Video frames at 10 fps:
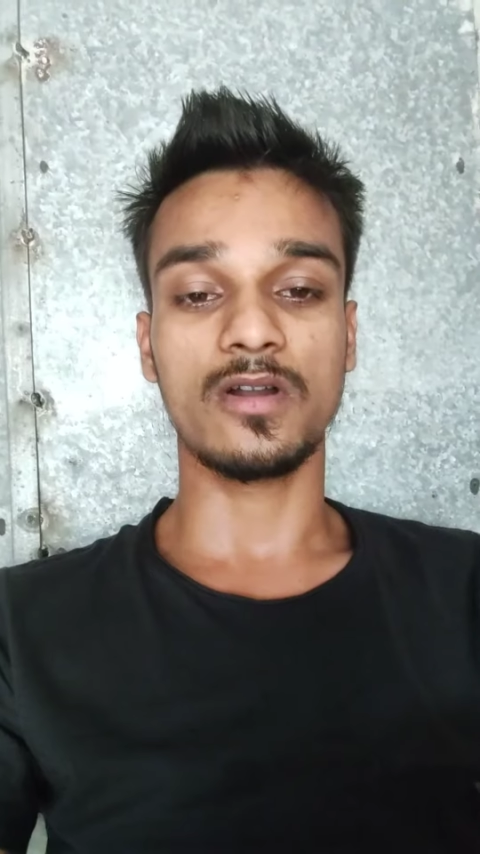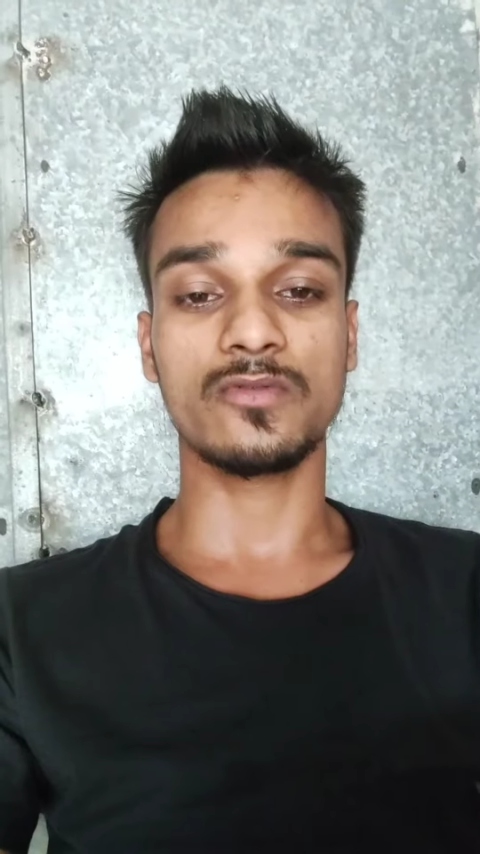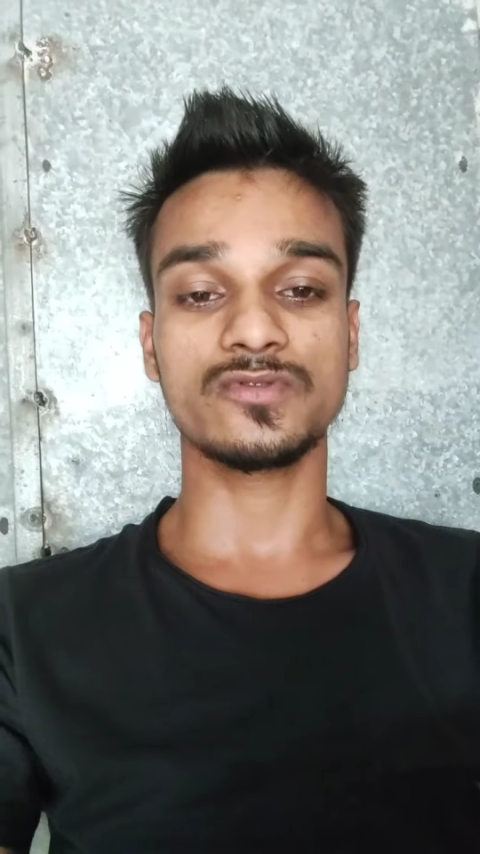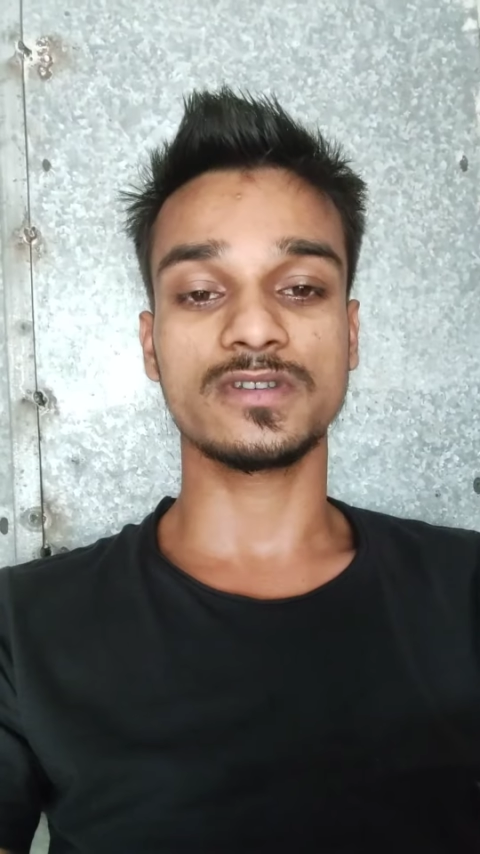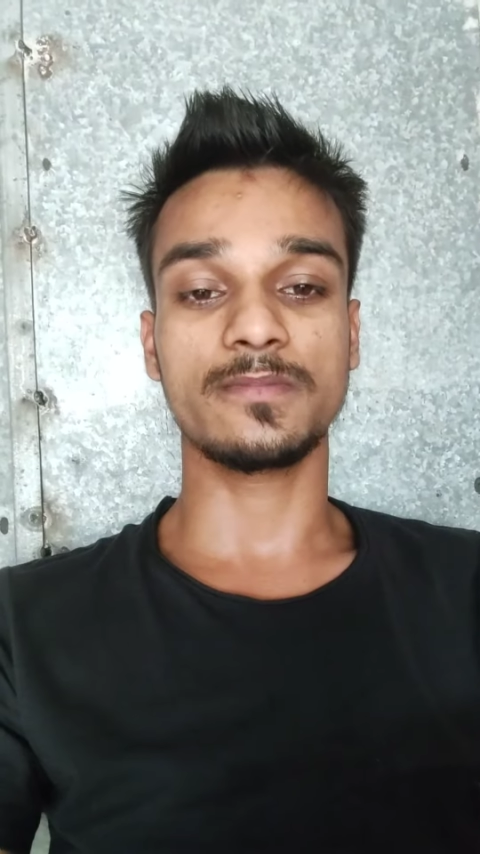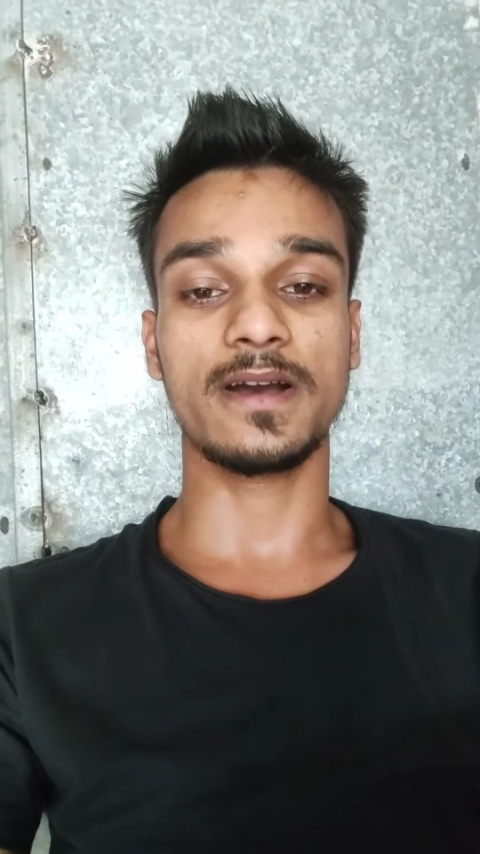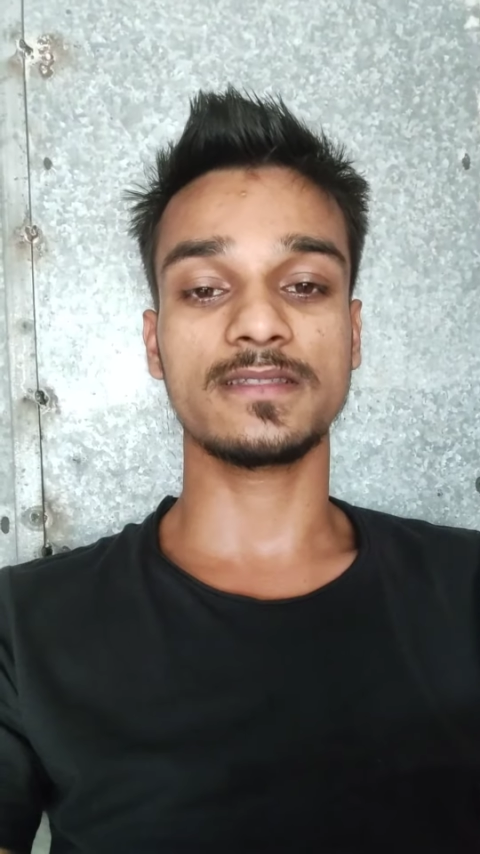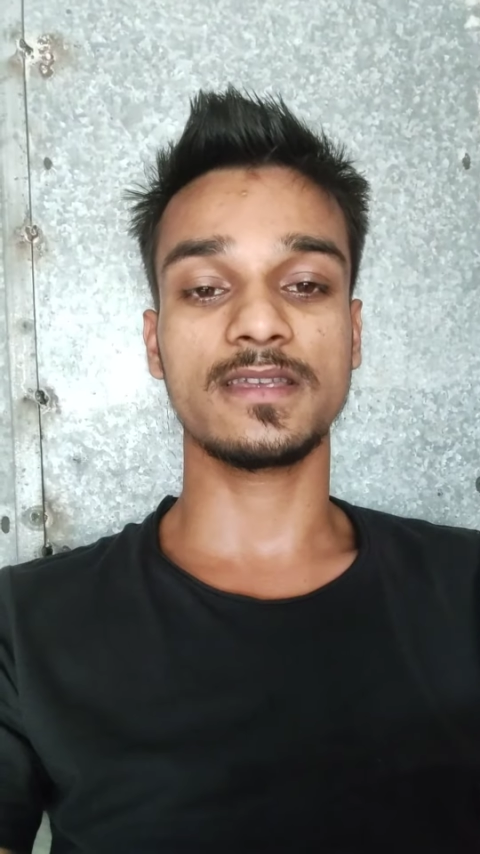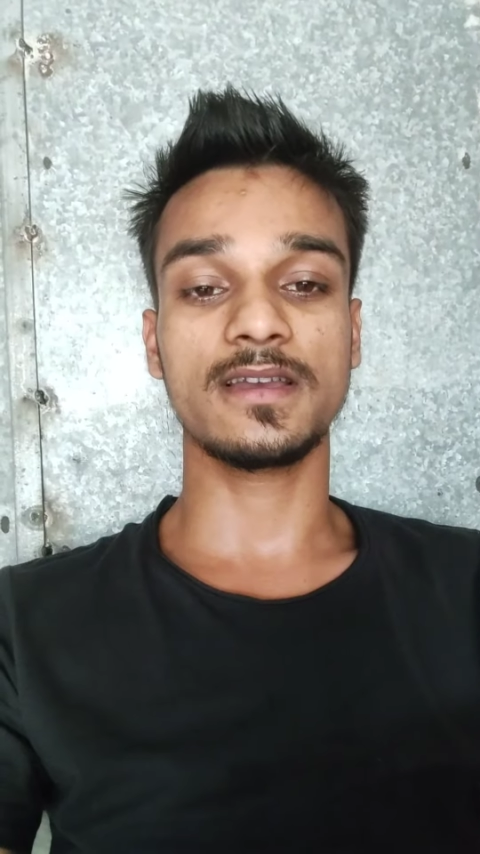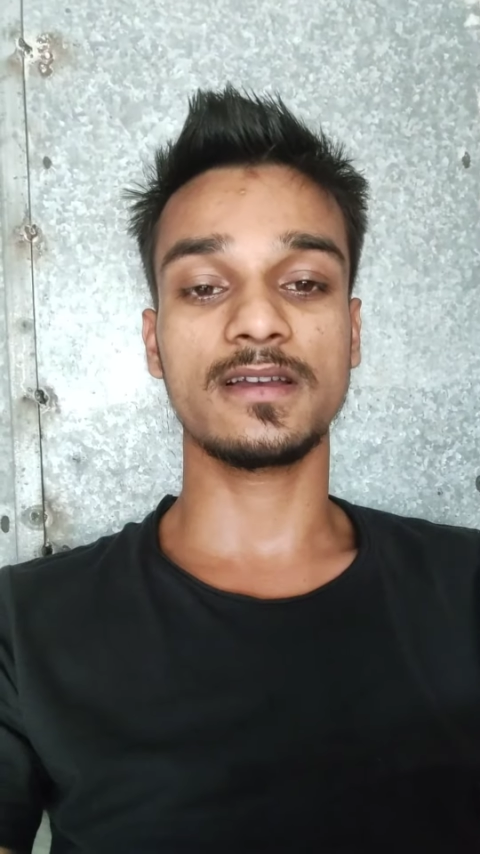और उससे
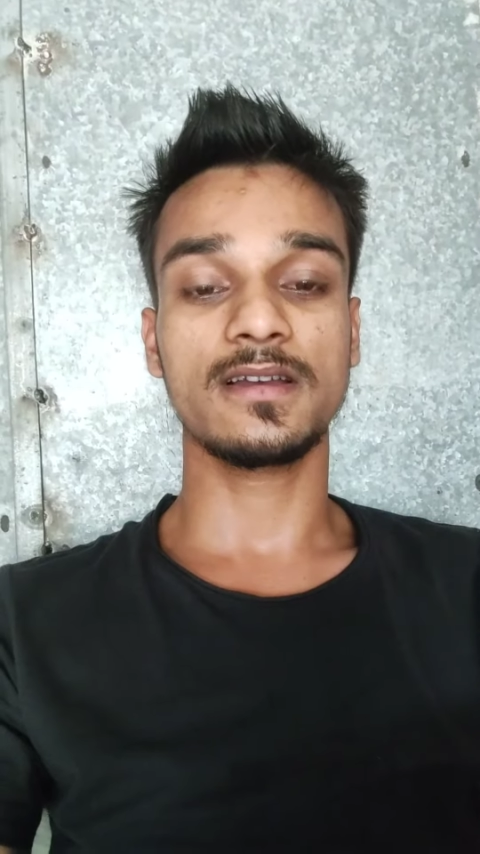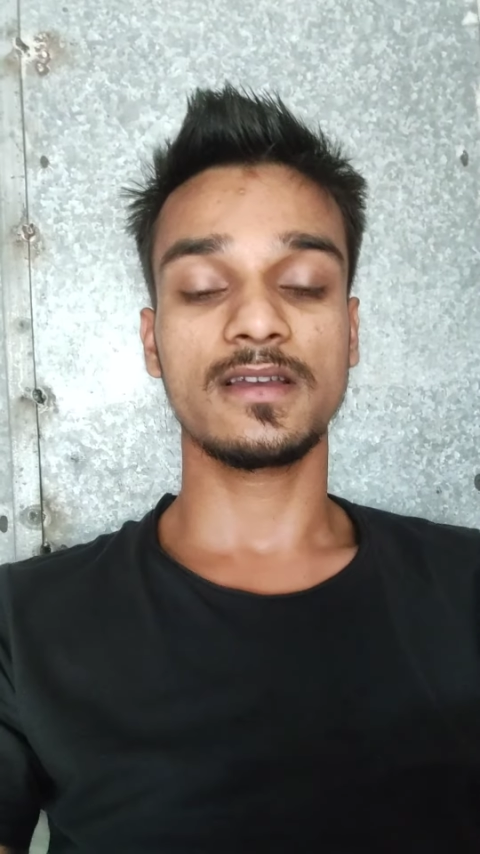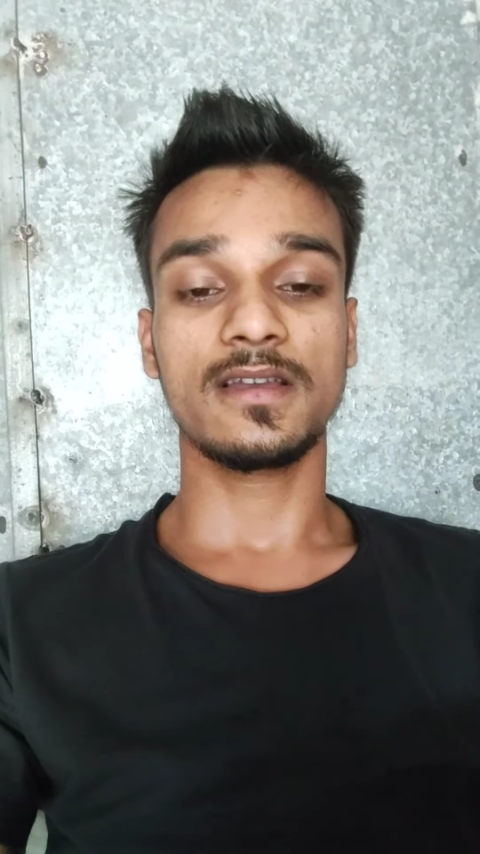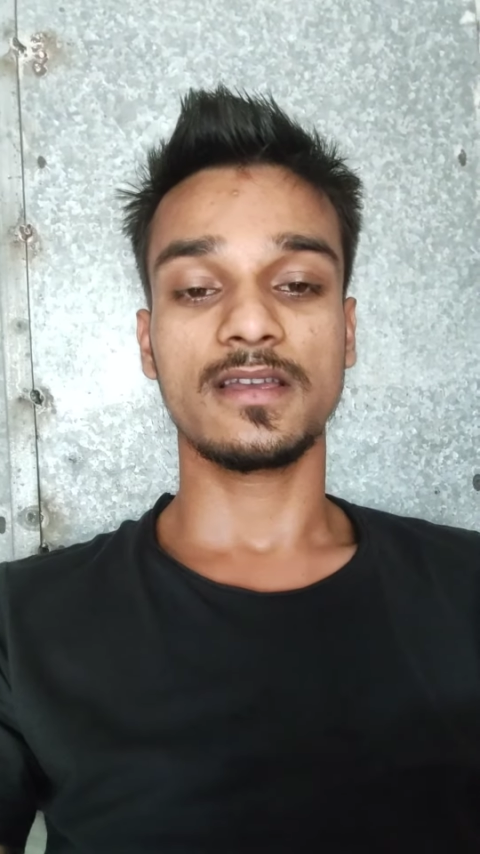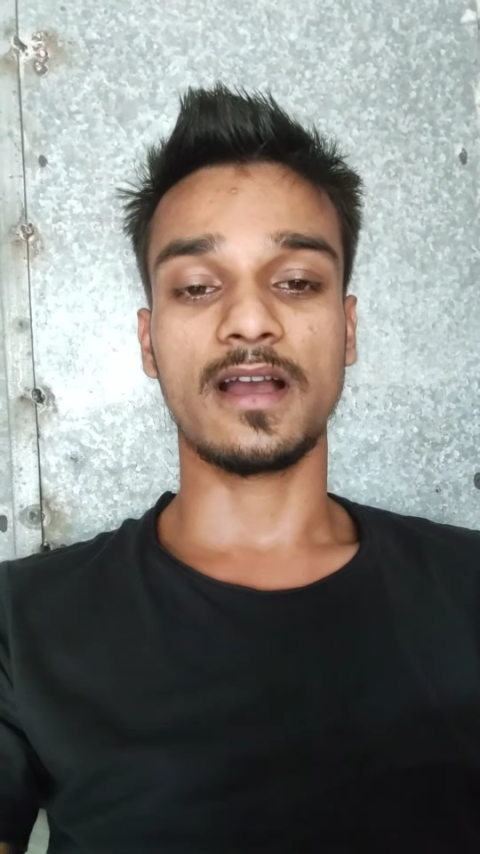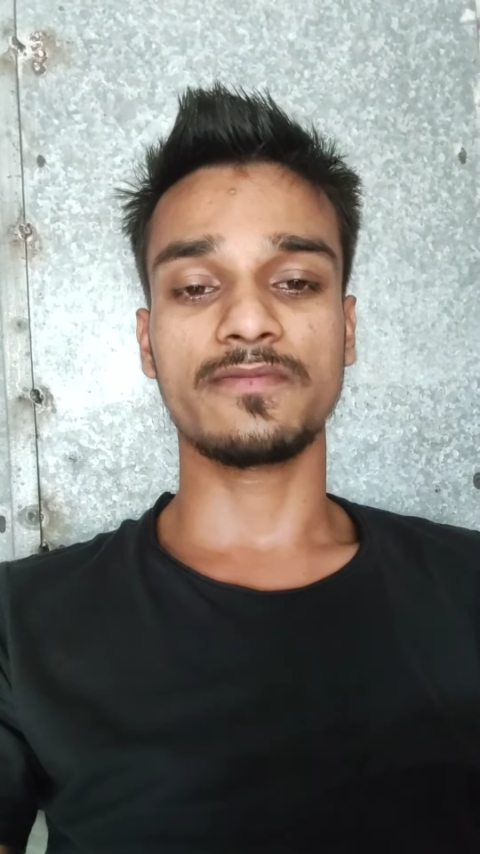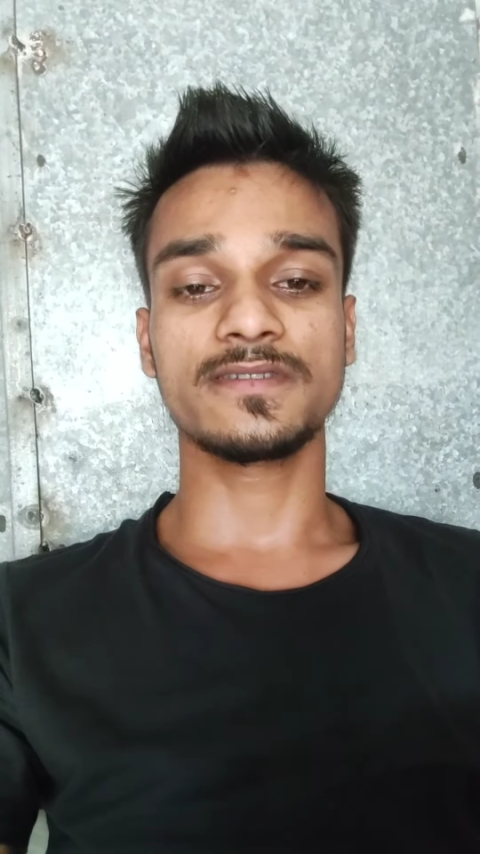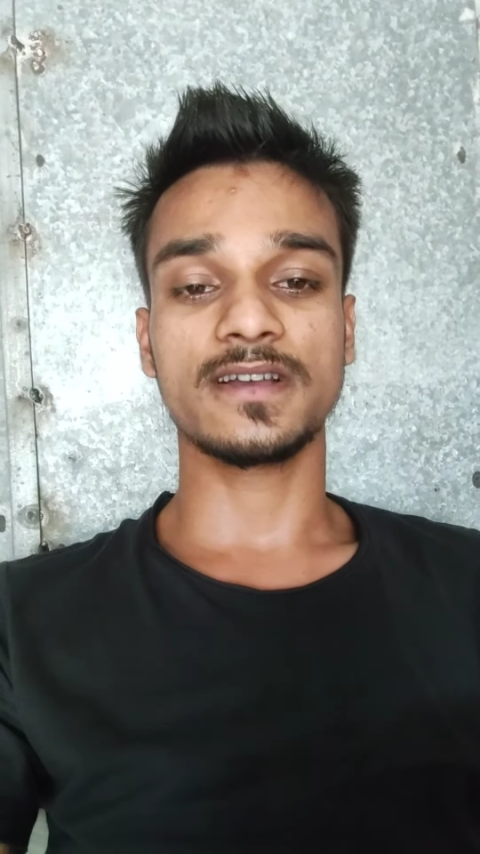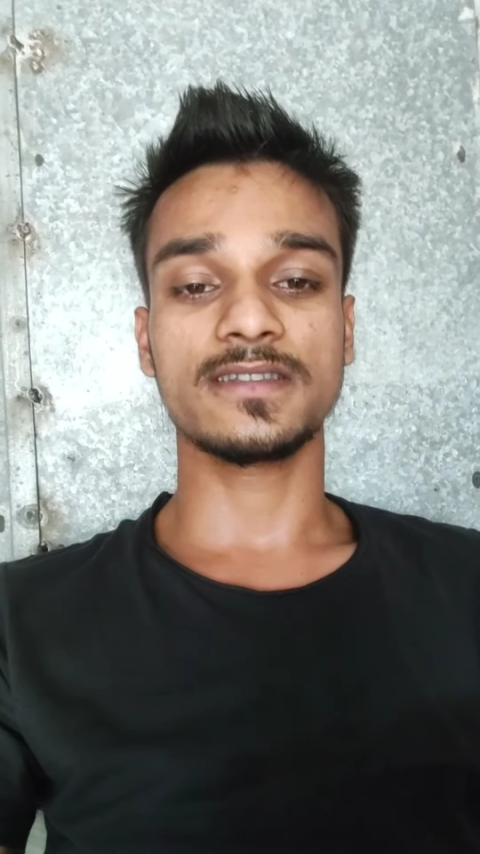बात किया काफ़ी